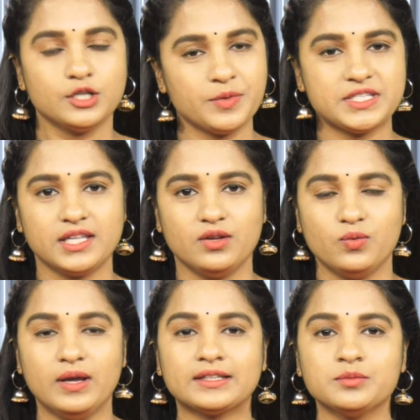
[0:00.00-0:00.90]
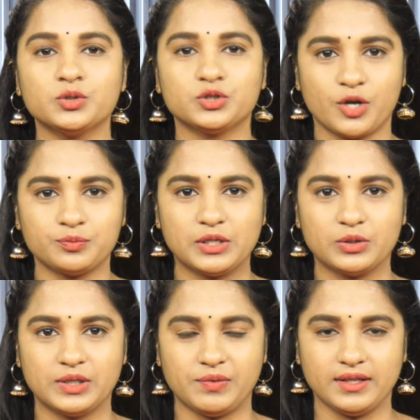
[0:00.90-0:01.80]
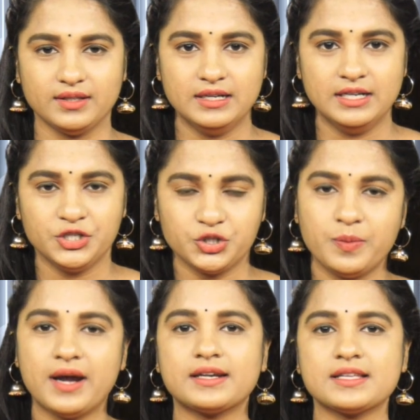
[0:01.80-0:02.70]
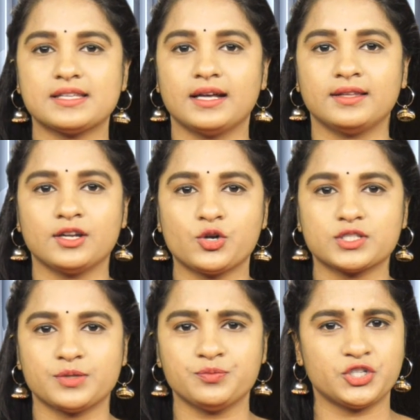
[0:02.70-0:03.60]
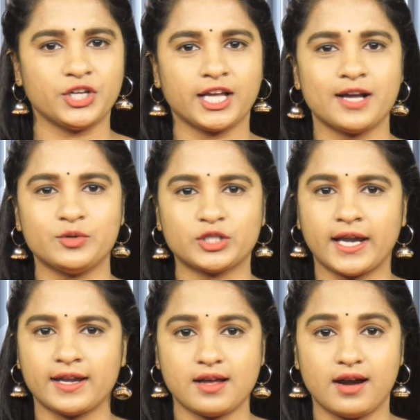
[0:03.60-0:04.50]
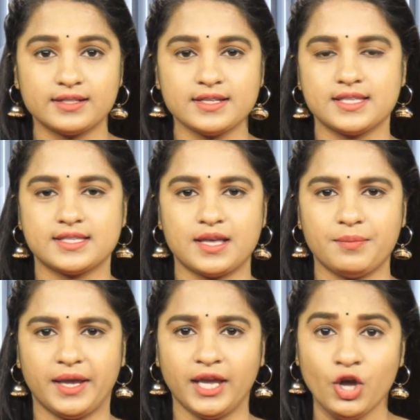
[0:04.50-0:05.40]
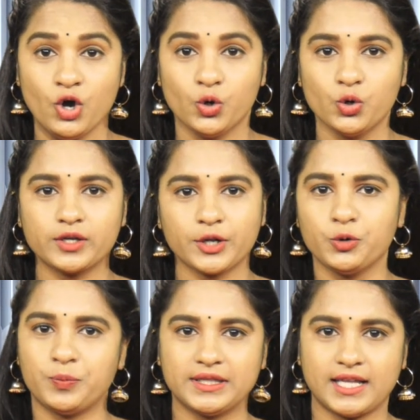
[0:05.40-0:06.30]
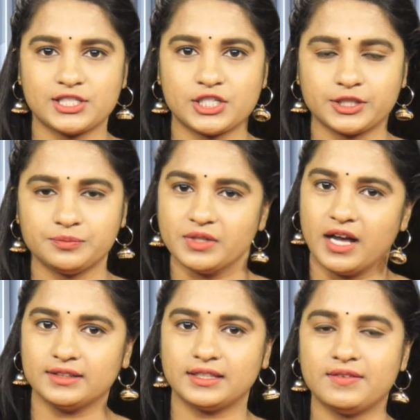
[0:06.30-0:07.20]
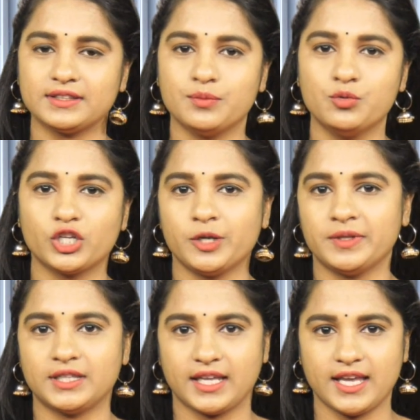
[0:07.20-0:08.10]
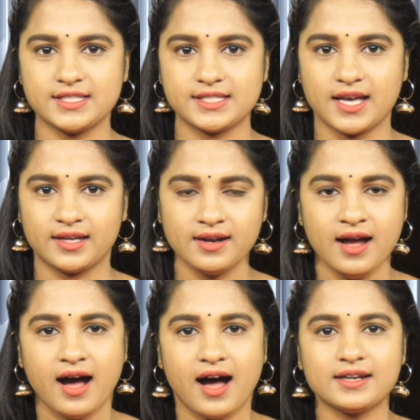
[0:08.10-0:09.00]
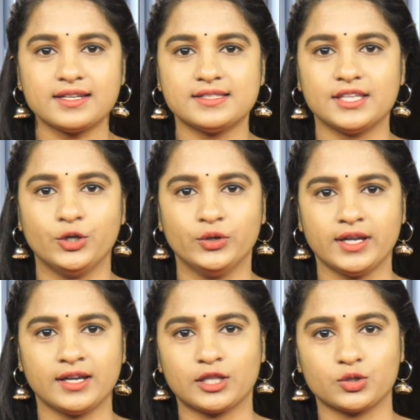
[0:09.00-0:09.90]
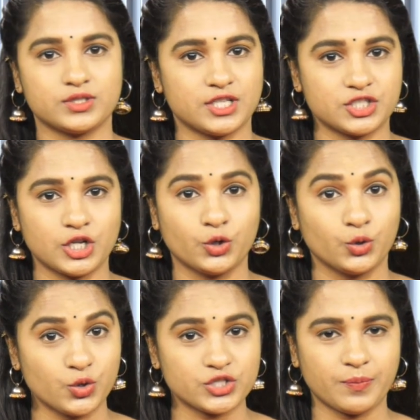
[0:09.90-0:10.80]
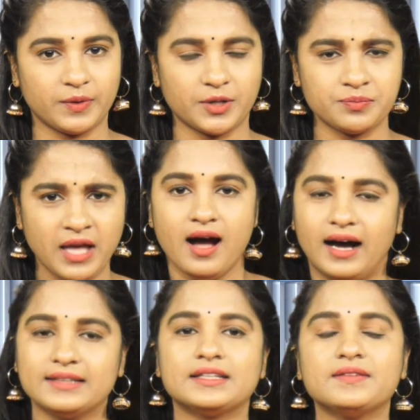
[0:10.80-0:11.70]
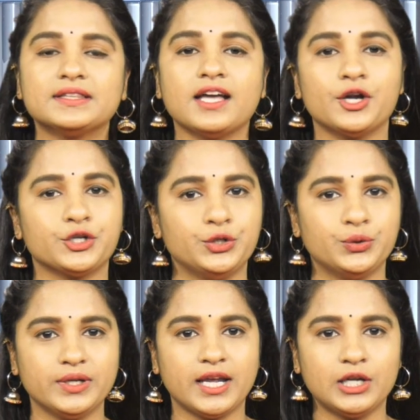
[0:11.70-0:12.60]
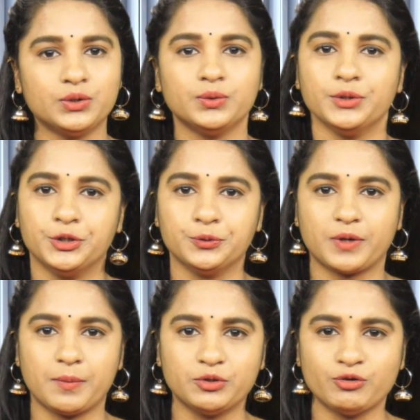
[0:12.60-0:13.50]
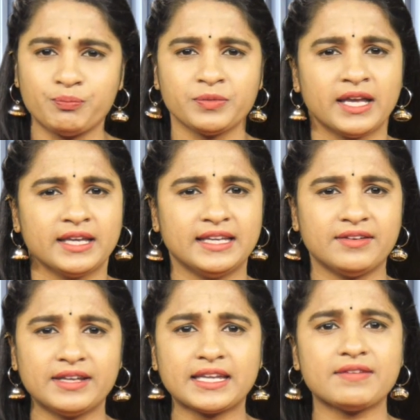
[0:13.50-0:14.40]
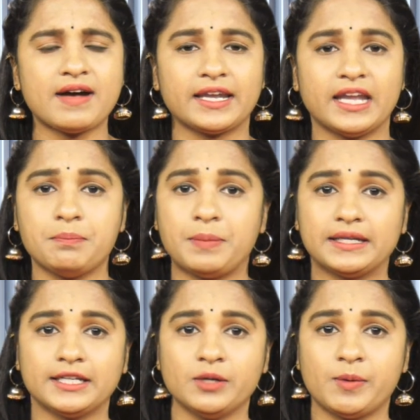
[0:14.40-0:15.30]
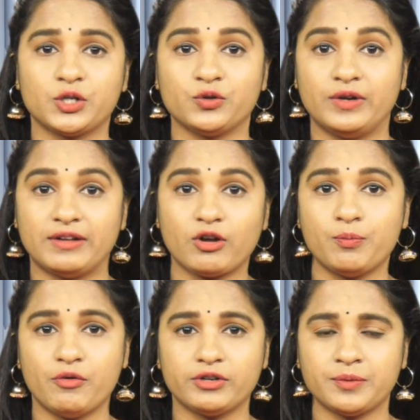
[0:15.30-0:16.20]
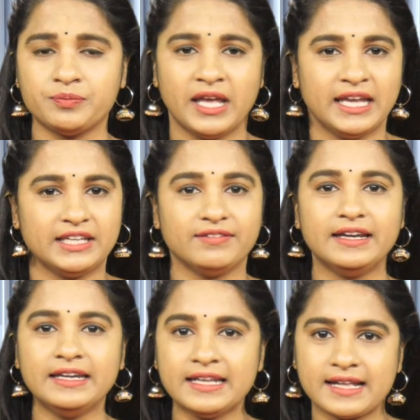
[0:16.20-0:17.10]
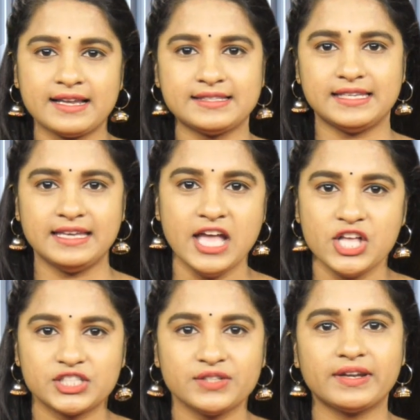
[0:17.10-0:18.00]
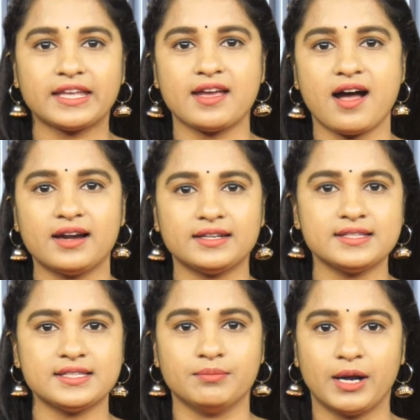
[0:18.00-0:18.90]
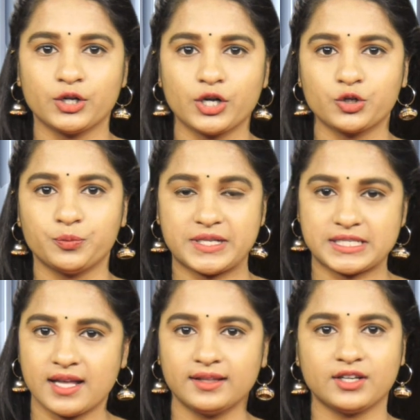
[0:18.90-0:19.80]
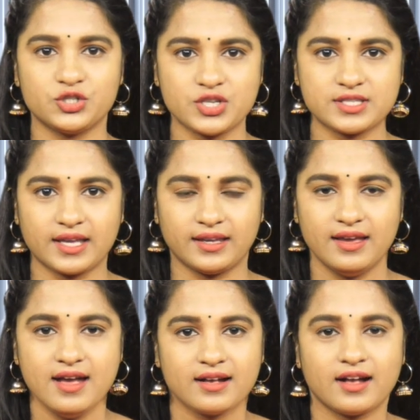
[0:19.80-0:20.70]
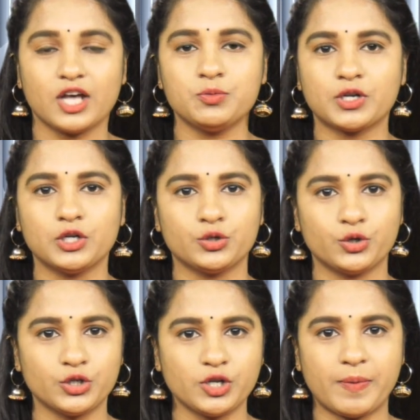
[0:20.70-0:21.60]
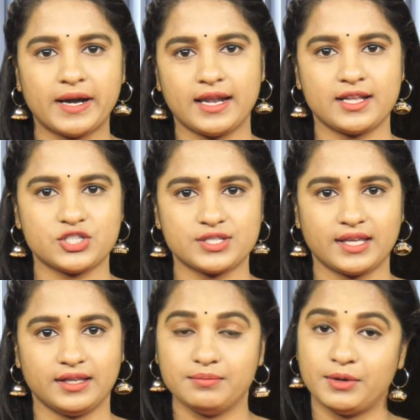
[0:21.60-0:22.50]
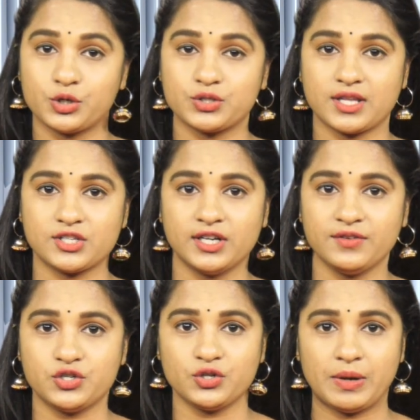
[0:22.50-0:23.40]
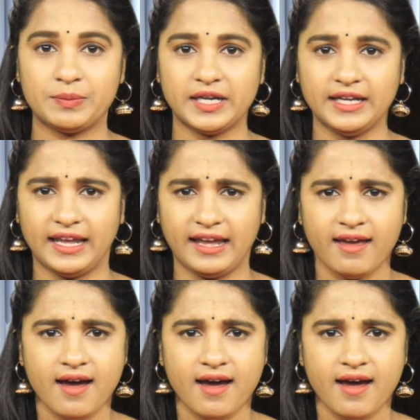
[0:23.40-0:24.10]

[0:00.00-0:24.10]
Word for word: నమస్తే వెల్కమ్ టు టాప్ తెలుగు టీవీ డిమాండ్ల సాధన కోసం చిన్నగా మొదలైన ఆర్టీసీ సమ్మె ఉగ్ర రూపం దాల్చటం ఆ తర్వాత ముఖ్యమంత్రి కేసీఆర్ ఆర్టీసీ యూనియన్లతో చర్చలకు నో చెప్పటం ఆ తర్వాత అటు యూనియన్లు ఇటు ప్రభుత్వం ఎవరికి వారే పట్టిన పట్టు విడవకపోవటం ఇవన్నీ కలిసి చివరికి ఆర్టీసీ మనుగడకు ప్రశ్నార్థకం చేశాయి కార్మికులు రోడ్డున పడేలా చేశాయి మరో సంచలన విషయం ఏమిటంటే